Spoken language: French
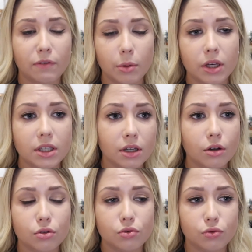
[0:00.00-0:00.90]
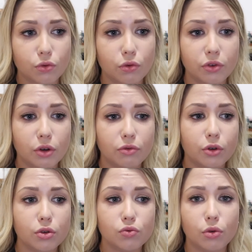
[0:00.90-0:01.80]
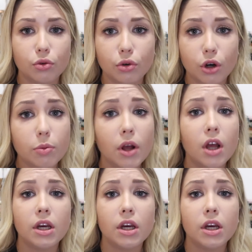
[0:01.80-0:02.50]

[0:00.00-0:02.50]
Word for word: fabriquer euh, ce qu'on fait en France ou en Europe